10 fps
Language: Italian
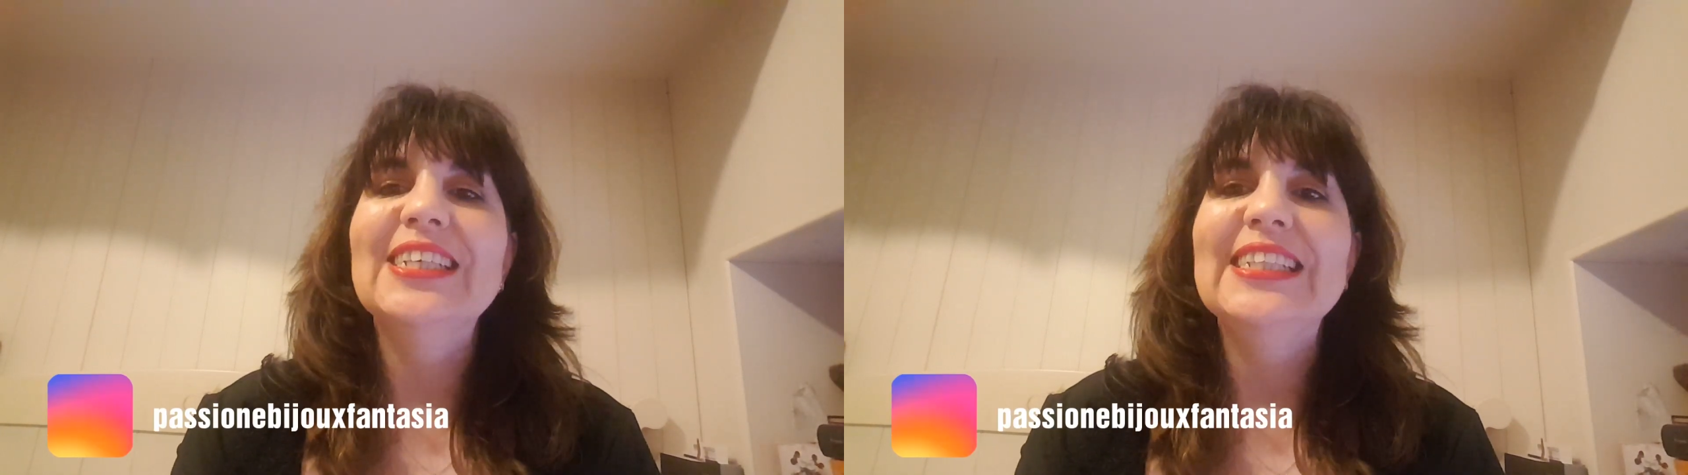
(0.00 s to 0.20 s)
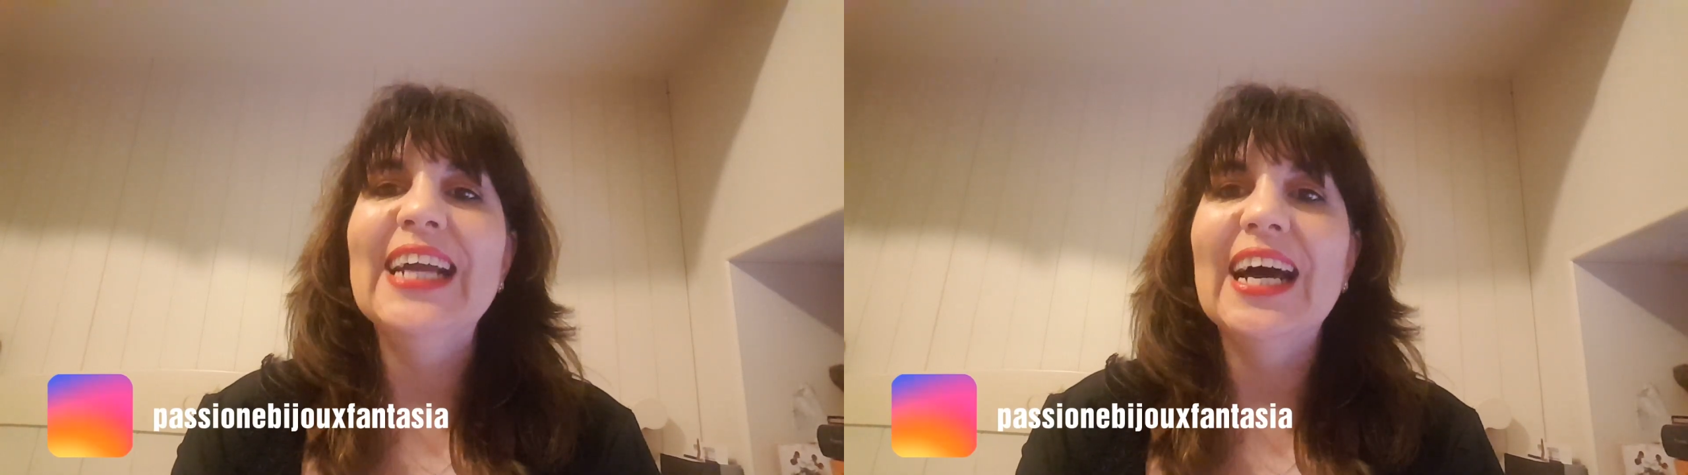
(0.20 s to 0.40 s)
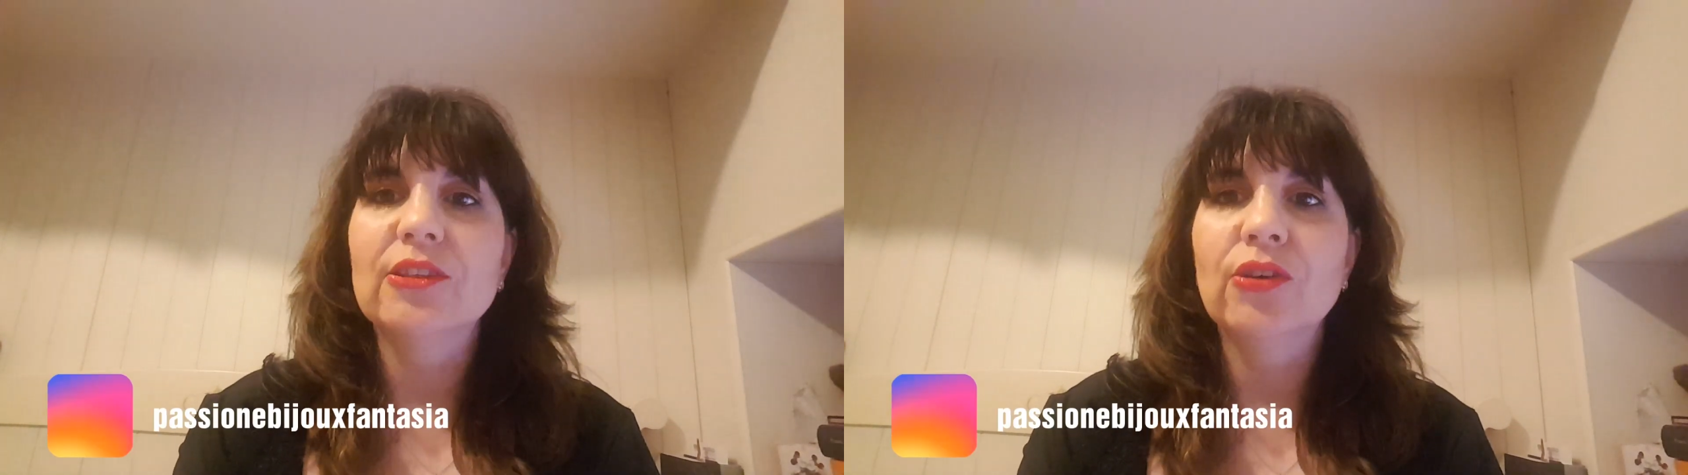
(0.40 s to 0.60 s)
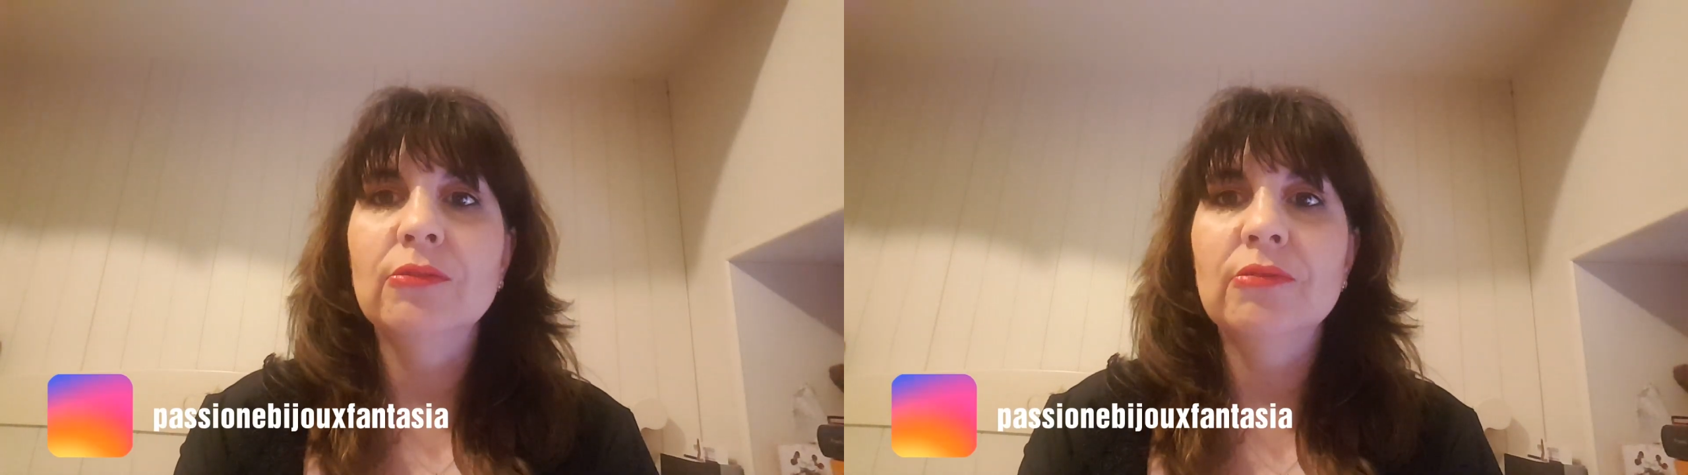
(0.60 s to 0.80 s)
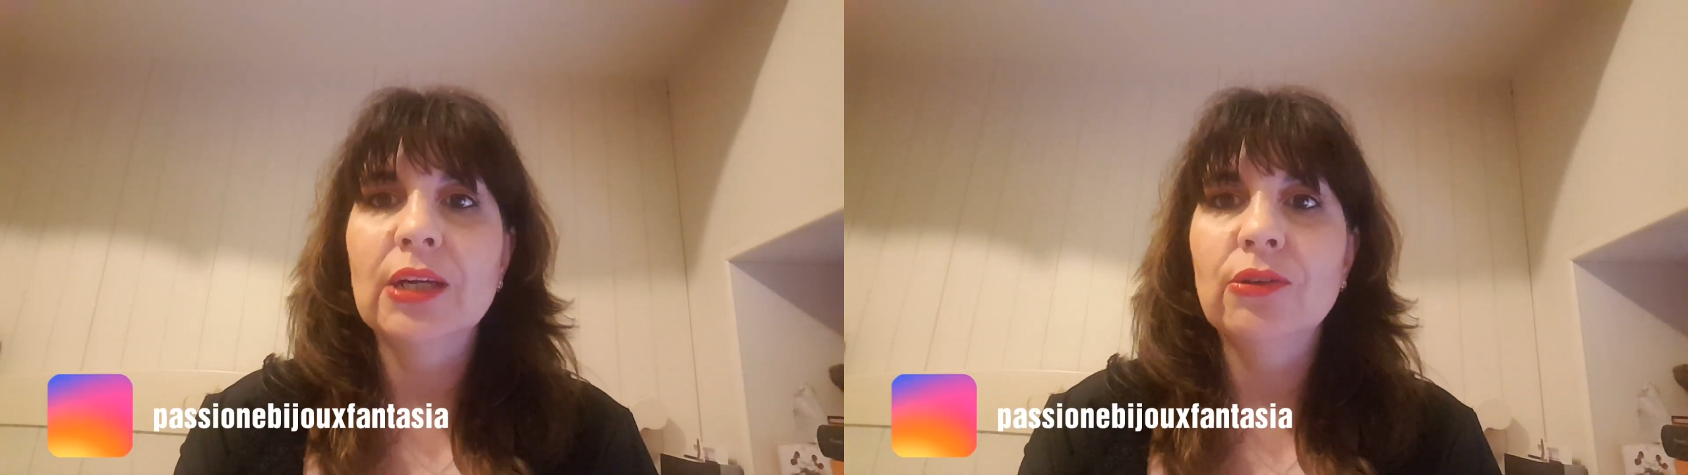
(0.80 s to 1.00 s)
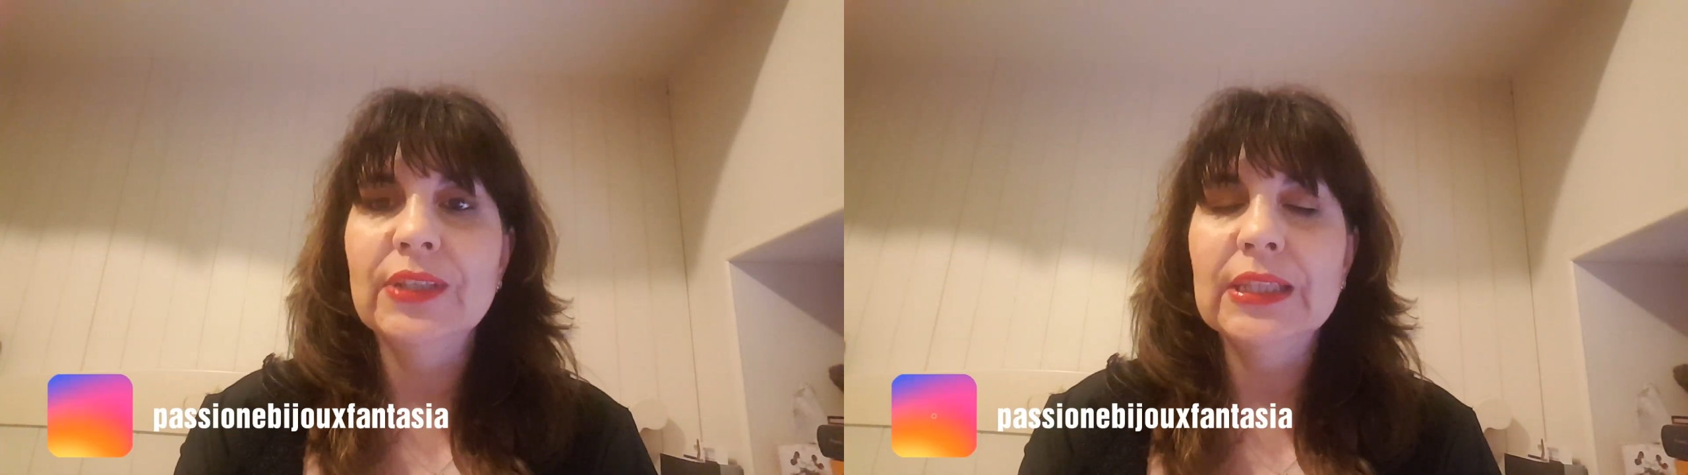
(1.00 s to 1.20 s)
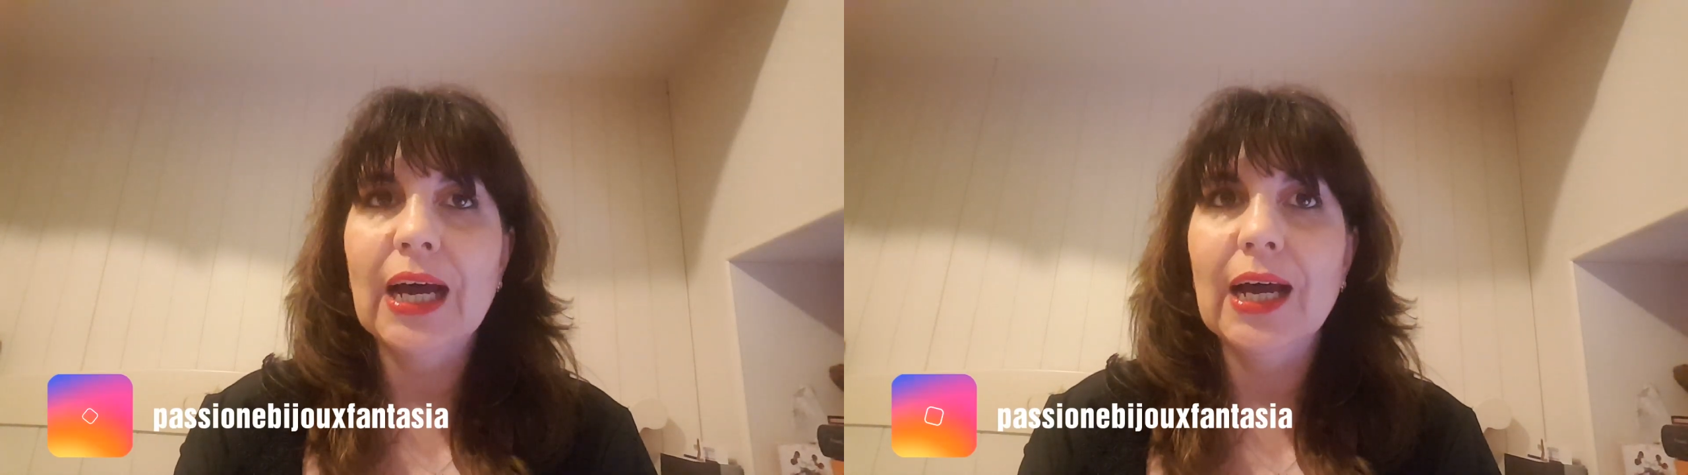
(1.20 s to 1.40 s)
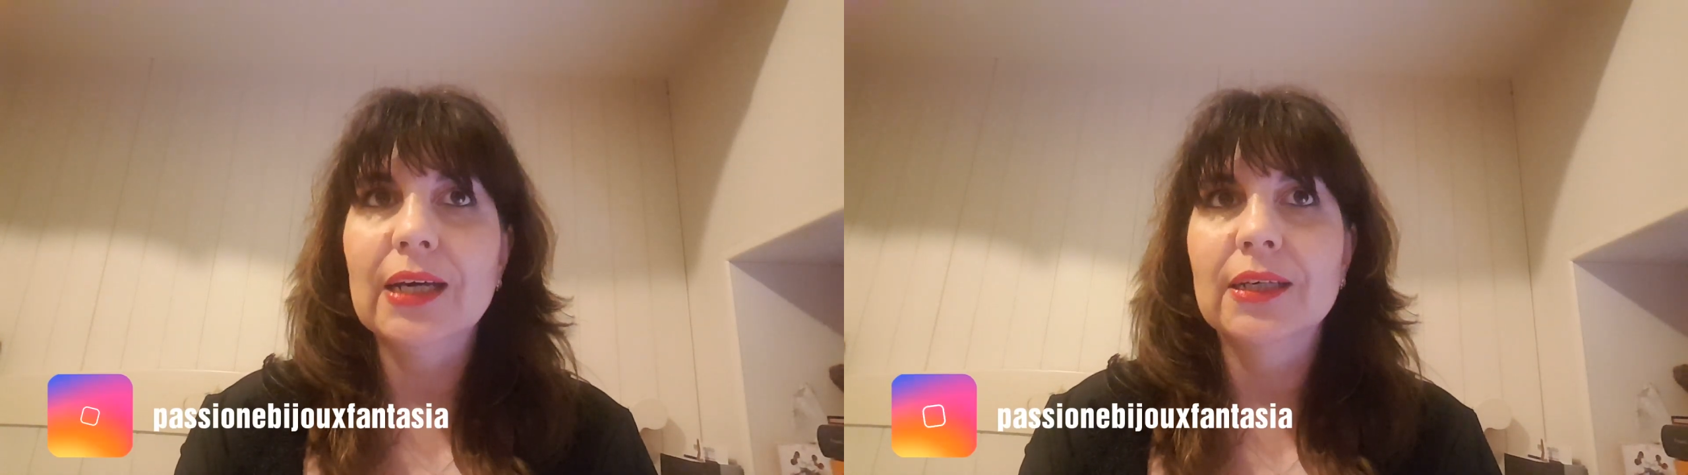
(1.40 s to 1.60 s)
dedicato ad una
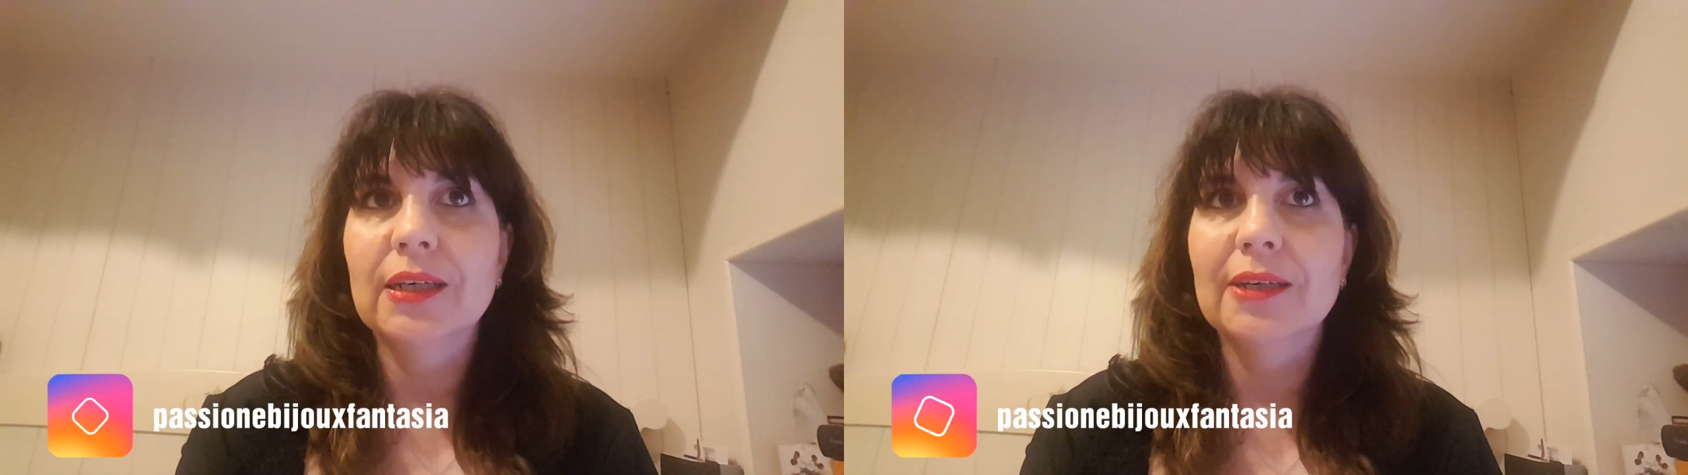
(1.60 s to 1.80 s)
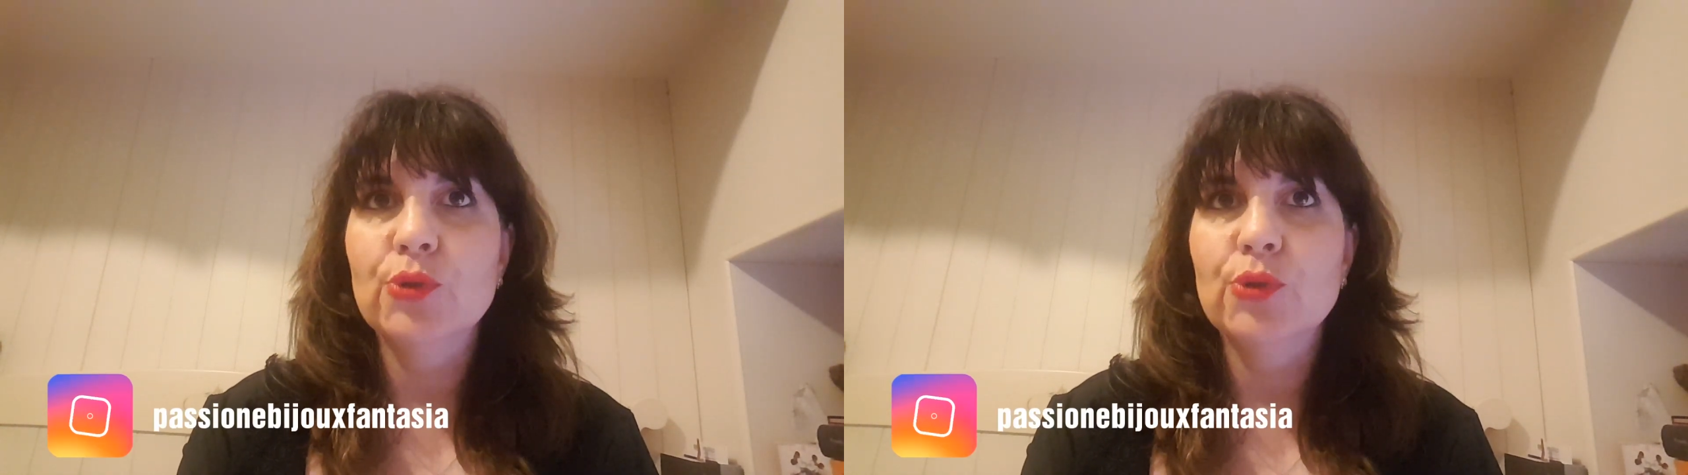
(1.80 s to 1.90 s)
novità uh,